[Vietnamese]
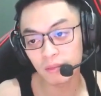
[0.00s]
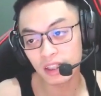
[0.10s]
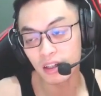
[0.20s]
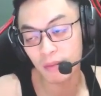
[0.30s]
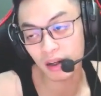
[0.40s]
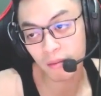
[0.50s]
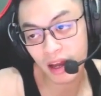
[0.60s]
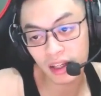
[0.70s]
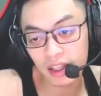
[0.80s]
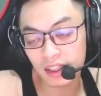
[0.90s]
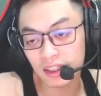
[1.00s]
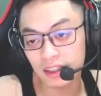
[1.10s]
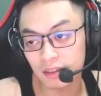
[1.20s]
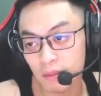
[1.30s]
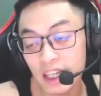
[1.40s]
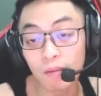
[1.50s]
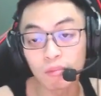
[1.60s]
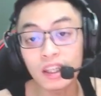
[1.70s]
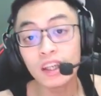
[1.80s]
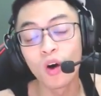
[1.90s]
bây giờ mà các bạn ấy biết điểm
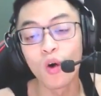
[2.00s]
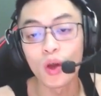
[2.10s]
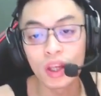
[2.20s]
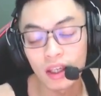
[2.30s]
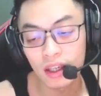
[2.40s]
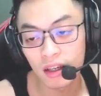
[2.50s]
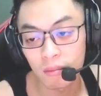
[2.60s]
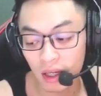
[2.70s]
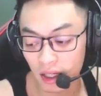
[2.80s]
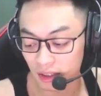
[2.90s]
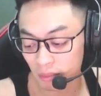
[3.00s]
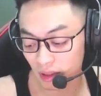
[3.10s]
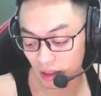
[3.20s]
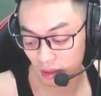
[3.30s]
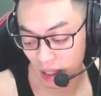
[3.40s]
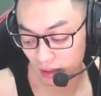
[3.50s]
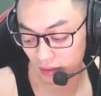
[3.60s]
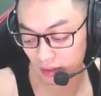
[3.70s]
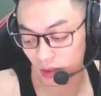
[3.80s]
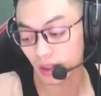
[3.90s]
thi rồi mà sắp tới các bạn
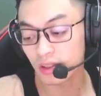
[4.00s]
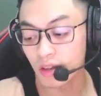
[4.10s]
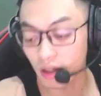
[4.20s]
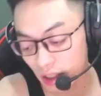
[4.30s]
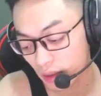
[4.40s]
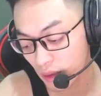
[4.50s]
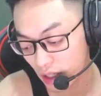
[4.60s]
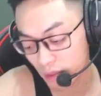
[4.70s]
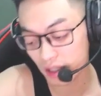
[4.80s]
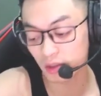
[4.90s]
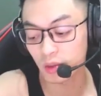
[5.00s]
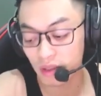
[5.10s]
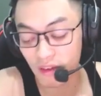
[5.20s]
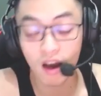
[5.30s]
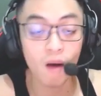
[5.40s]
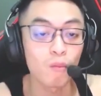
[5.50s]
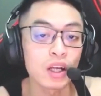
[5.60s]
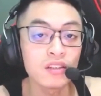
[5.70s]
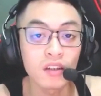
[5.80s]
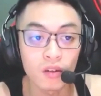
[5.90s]
chọn trường ấy, hoặc là bạn chuẩn bị vào học cái
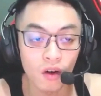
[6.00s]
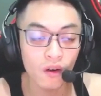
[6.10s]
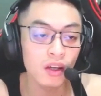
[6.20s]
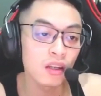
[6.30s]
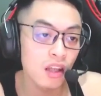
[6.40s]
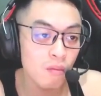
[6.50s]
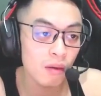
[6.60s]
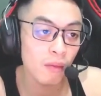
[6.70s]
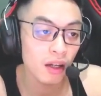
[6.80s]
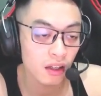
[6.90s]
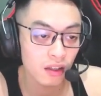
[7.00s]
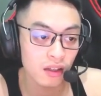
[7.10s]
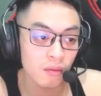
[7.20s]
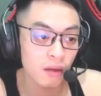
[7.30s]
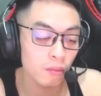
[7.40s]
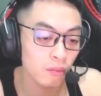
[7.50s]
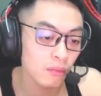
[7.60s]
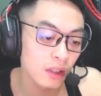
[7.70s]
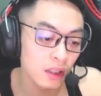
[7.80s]
trường nào đó ấy, nếu mà bạn các bạn